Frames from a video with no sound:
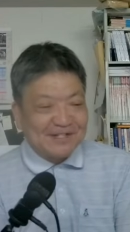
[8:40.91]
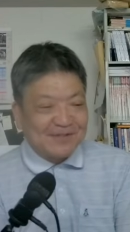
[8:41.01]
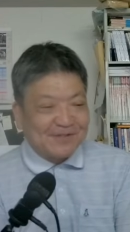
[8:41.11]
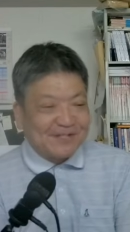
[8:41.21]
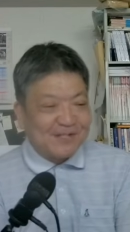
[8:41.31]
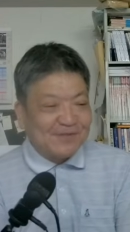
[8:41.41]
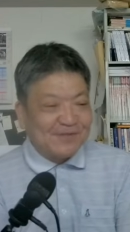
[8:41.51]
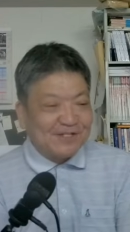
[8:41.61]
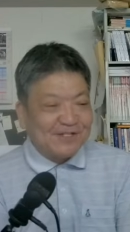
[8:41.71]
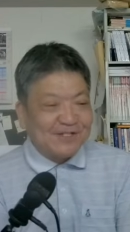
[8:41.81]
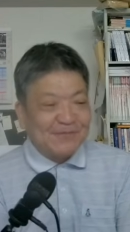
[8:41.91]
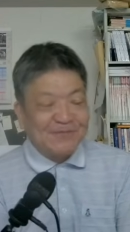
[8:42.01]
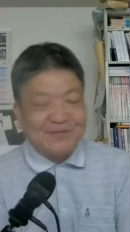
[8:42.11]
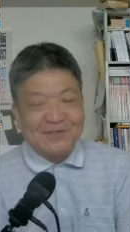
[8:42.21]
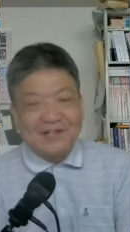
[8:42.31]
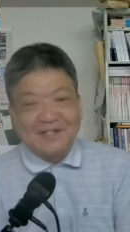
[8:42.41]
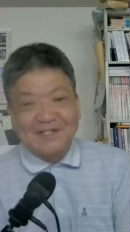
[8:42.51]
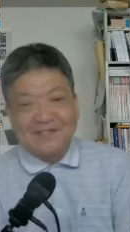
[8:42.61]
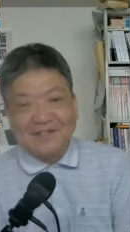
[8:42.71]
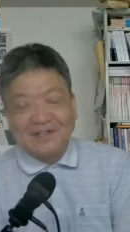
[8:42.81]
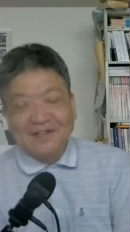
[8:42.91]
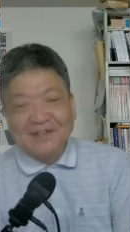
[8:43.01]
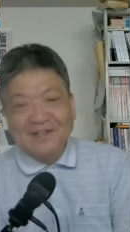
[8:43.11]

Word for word: だってこれ銀行システムがですね、